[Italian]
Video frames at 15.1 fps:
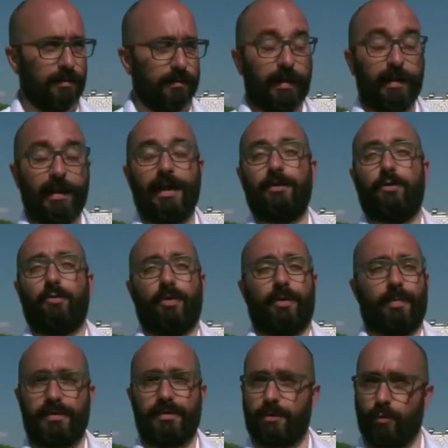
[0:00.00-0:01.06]
dall'altro una
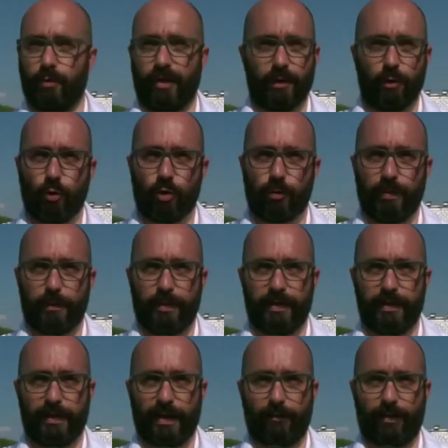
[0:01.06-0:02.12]
passione enorme per
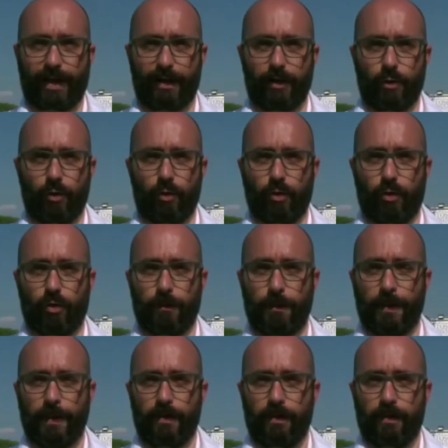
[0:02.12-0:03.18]
il cavallo
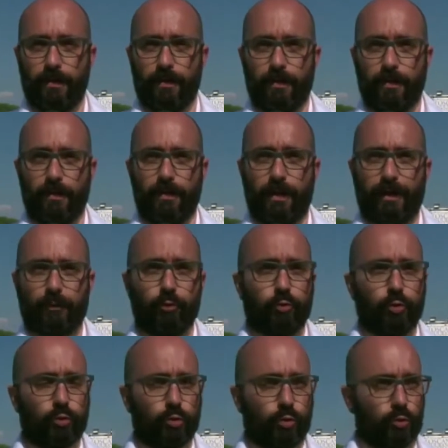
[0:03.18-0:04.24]
eh, a
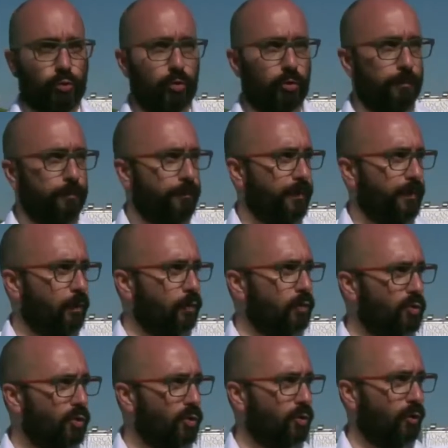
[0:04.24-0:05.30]
tutto tondo. Non
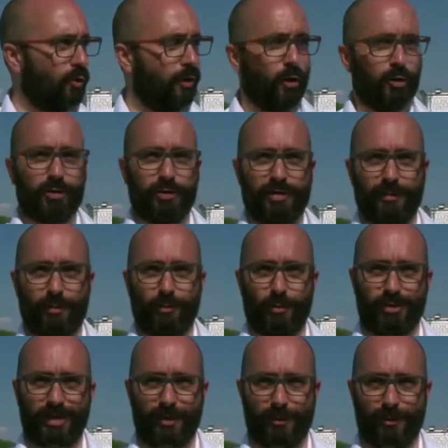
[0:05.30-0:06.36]
sono i nostri puro
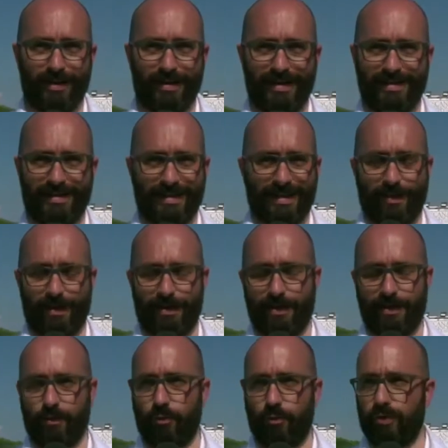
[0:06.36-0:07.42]
sangue inglesi cavalli
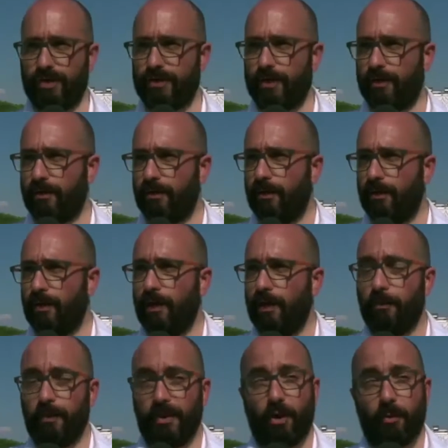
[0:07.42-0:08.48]
da corsa,
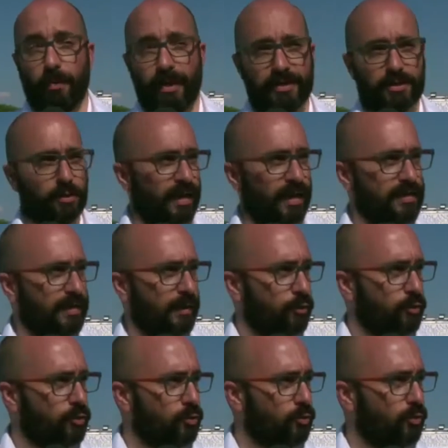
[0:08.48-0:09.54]
però penso che a San
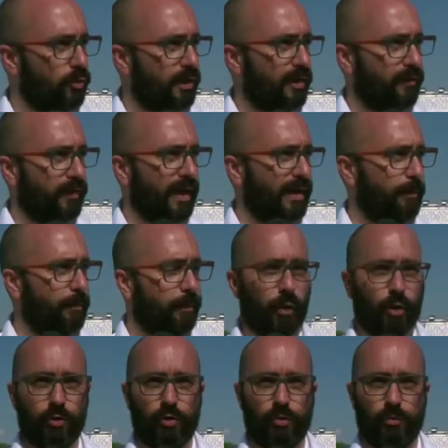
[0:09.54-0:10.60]
Rossore, fra
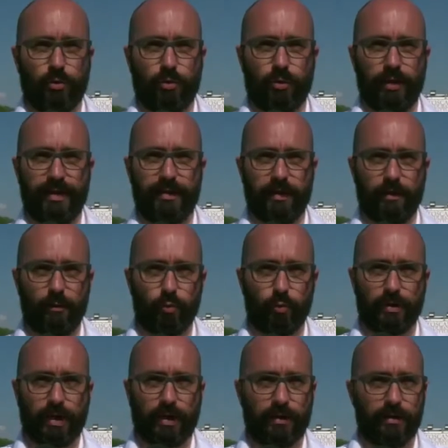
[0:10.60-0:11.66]
ippodromo e
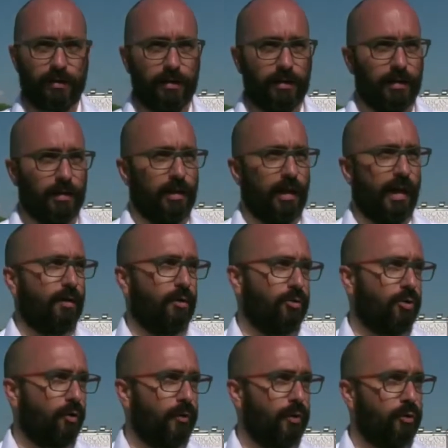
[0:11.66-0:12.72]
tenuta, ecco,
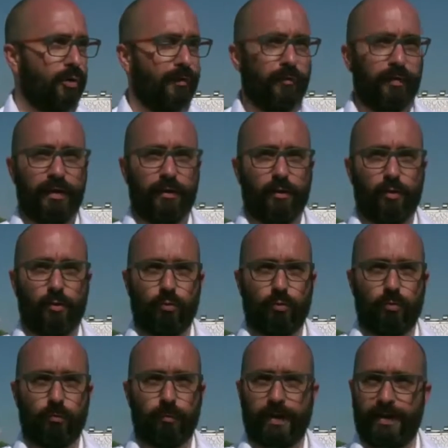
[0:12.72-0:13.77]
trovino davvero
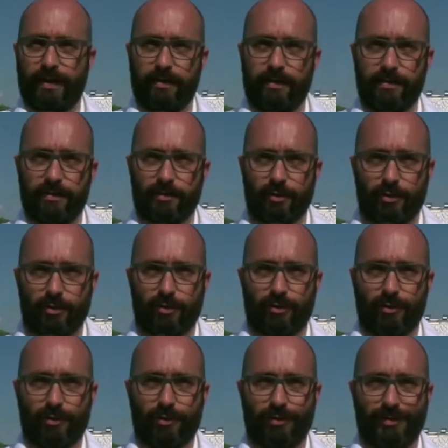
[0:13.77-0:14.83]
un
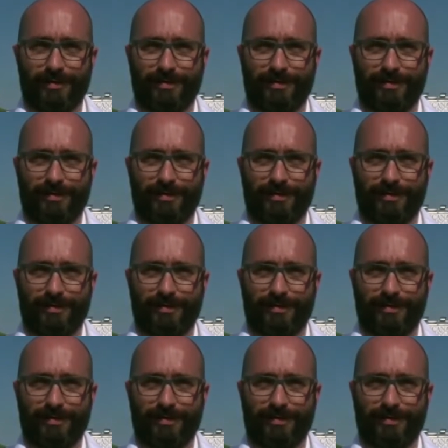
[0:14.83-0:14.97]
paradiso